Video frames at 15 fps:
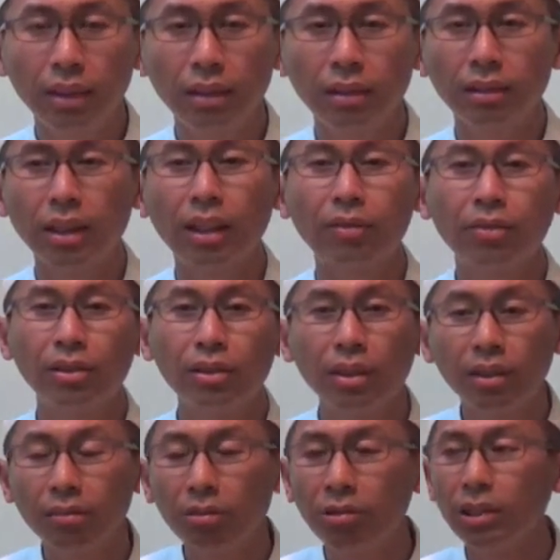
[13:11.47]
secara
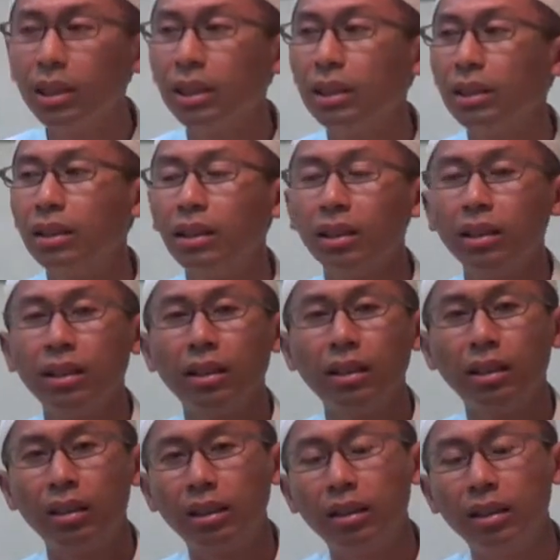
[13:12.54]
fisik mungkin
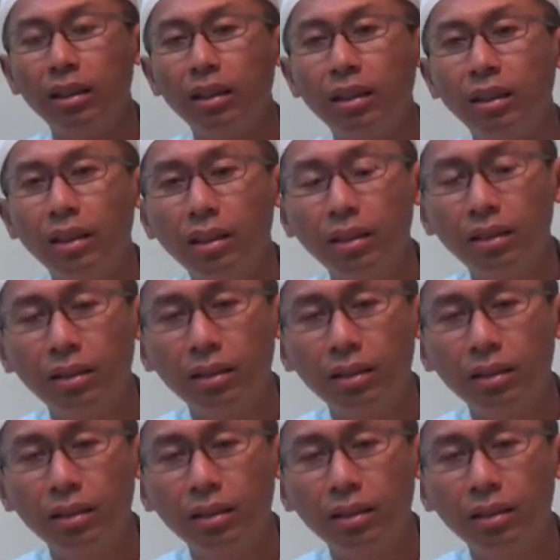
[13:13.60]
uh,